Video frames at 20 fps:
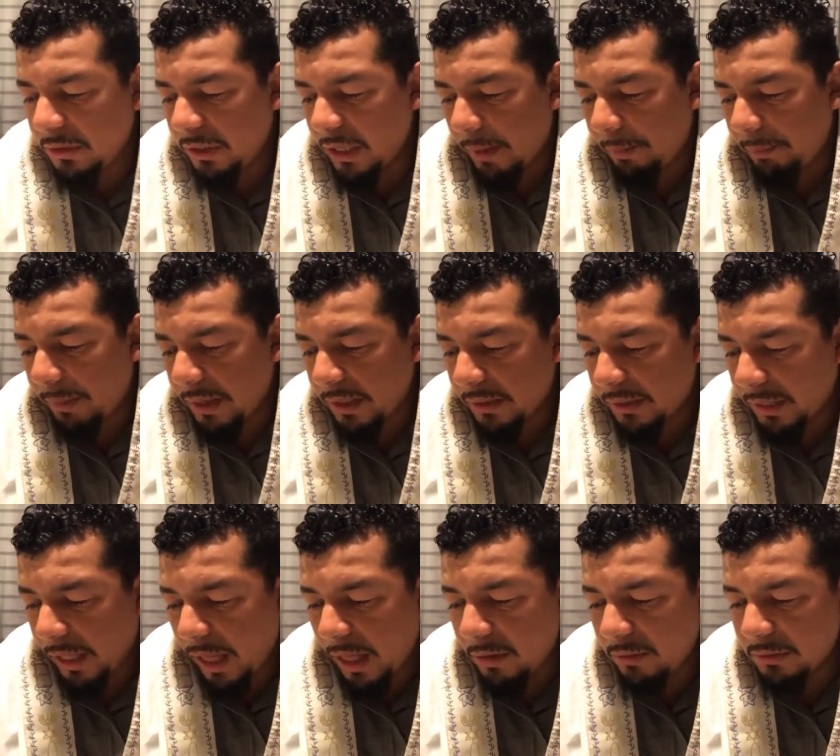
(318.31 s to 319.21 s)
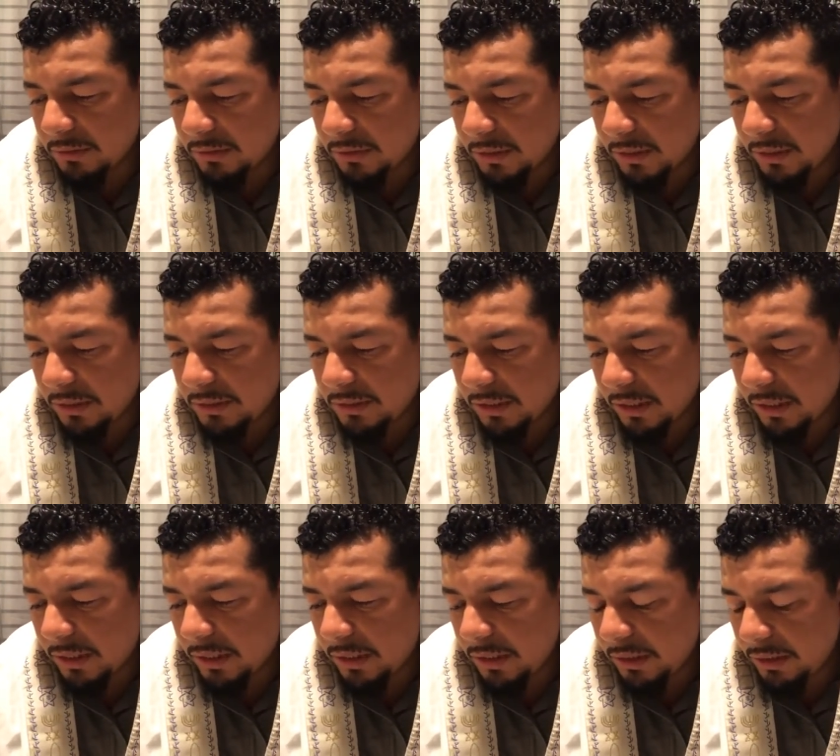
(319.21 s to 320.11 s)
y apartados
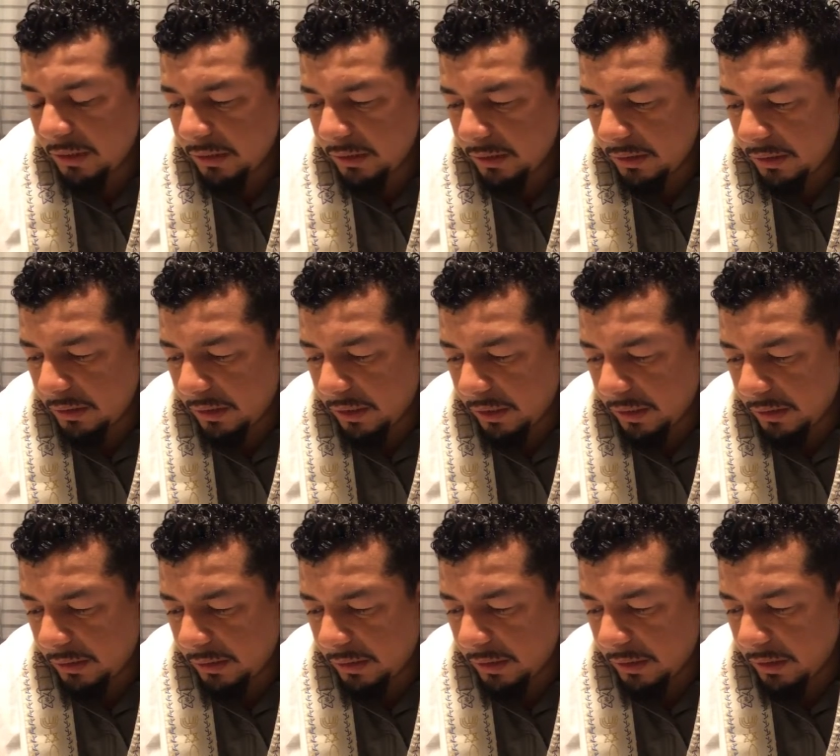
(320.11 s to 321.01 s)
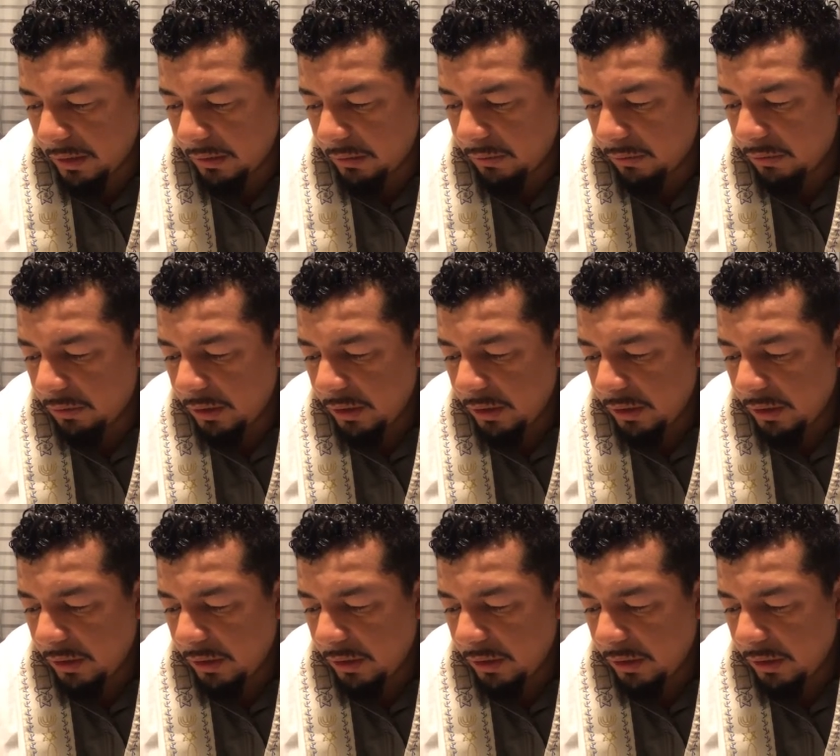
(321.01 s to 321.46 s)
dice el Eterno,